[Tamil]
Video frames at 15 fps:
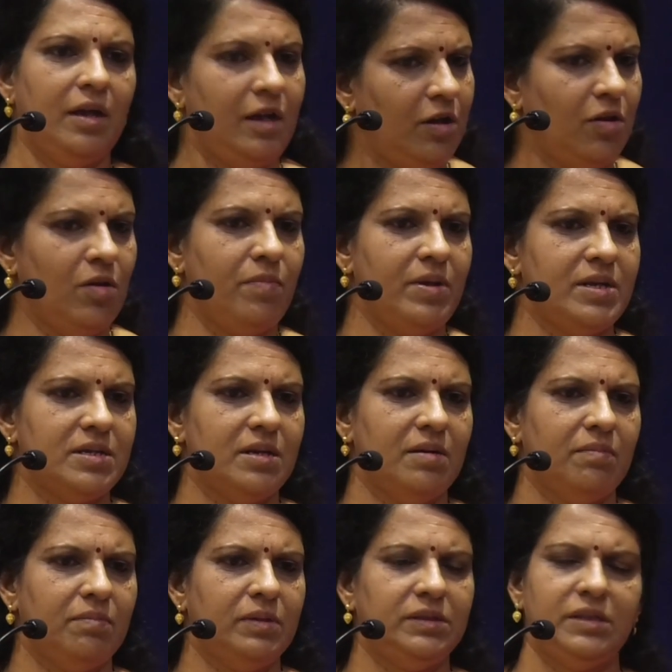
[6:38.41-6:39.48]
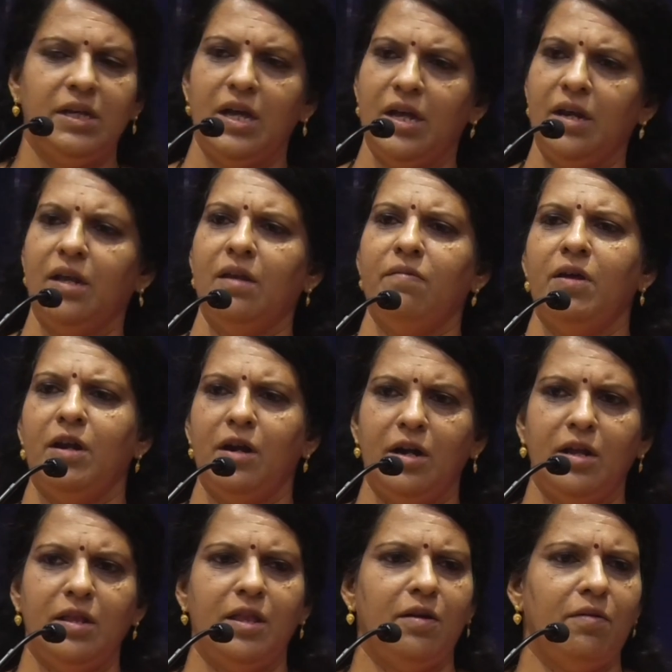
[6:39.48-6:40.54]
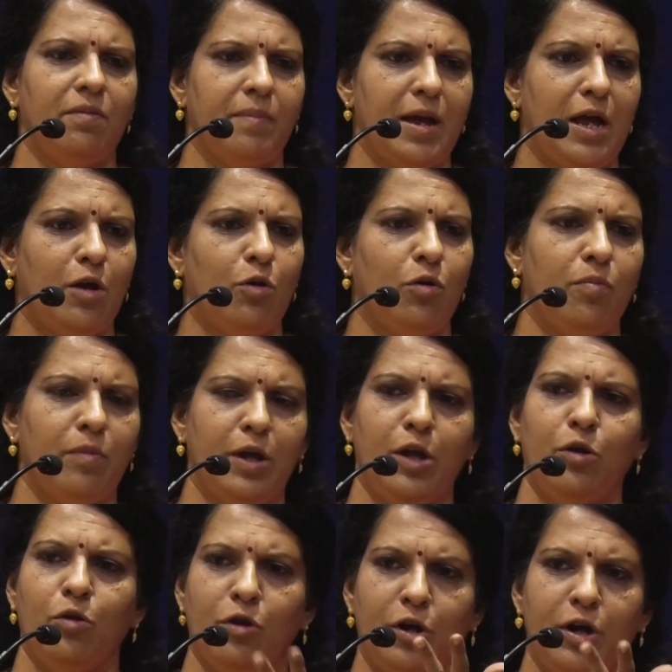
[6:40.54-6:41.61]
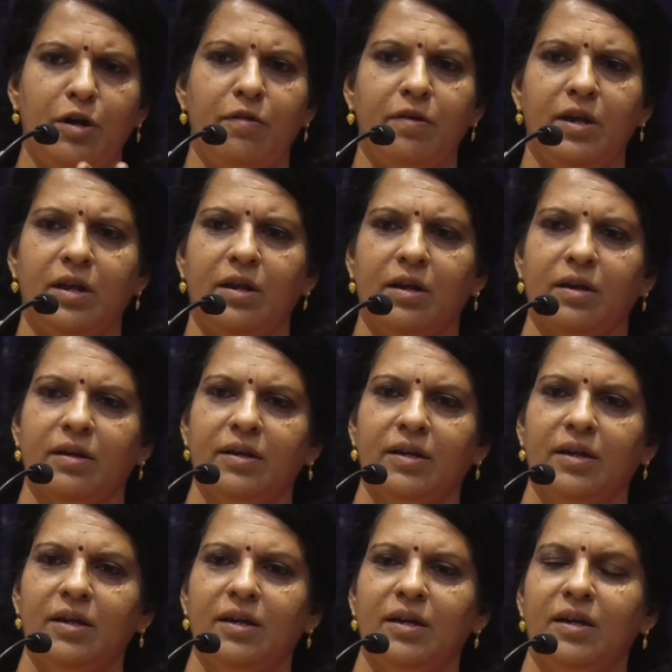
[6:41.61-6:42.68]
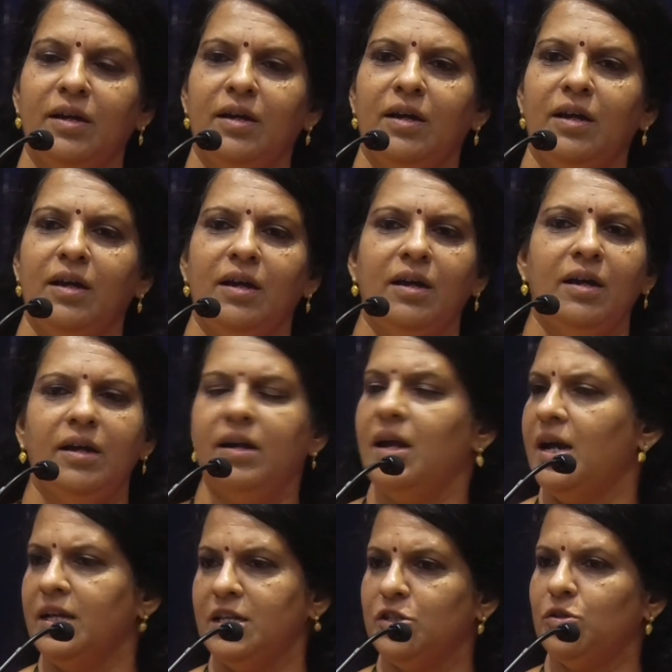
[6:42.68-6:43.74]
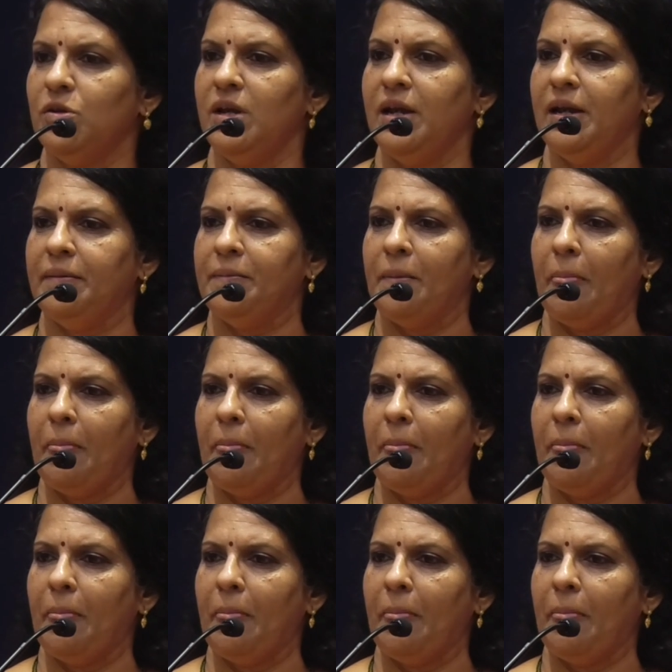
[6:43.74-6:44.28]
எக்கனாமிக்ஸு மிஸ் ஏற்கனவே ரெண்டு தடவை மேக்ரோ மைக்ரோ ரெண்டு வேறு இருக்குது நான் அதை சொல்லலை